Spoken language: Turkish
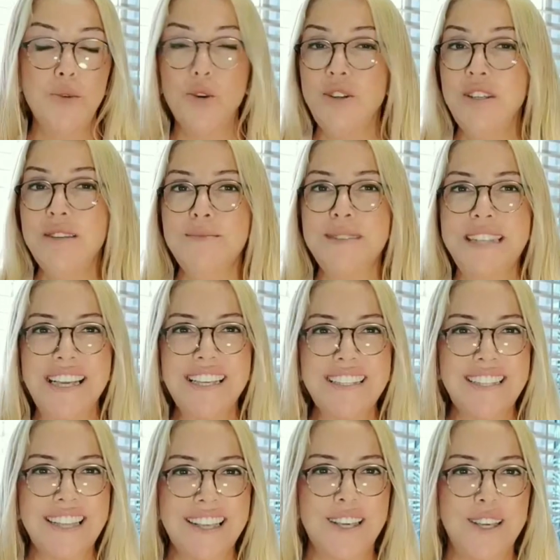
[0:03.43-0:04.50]
Bugün
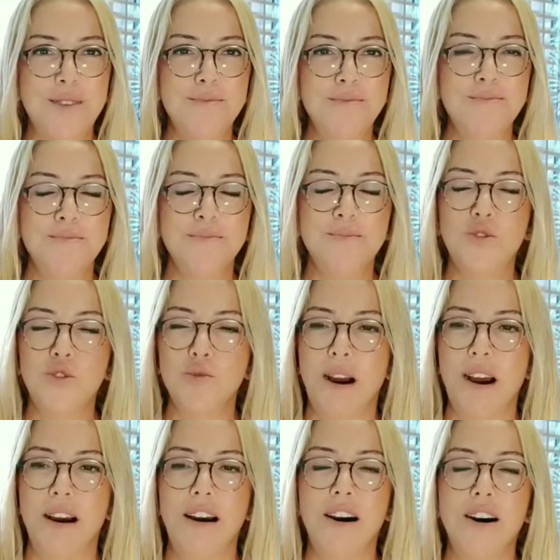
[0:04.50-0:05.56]
28 Ekim
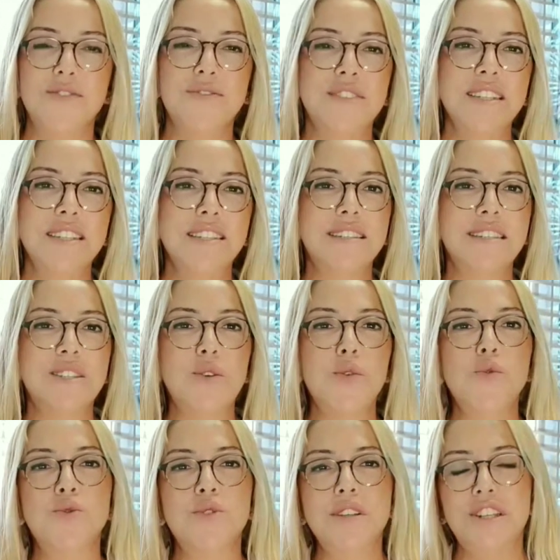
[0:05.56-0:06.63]
Cuma haftanın
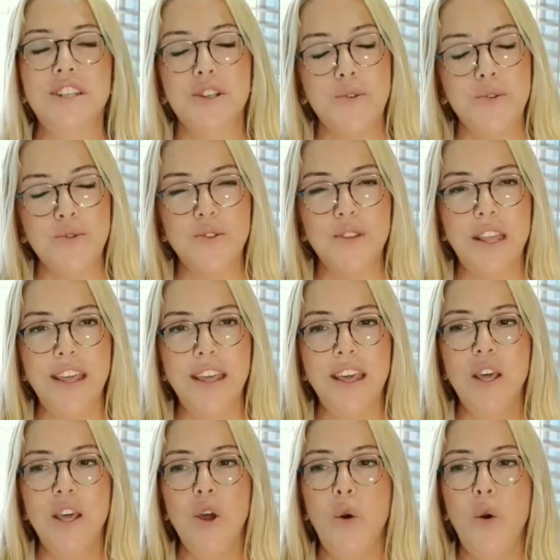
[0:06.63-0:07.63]
son iş gününde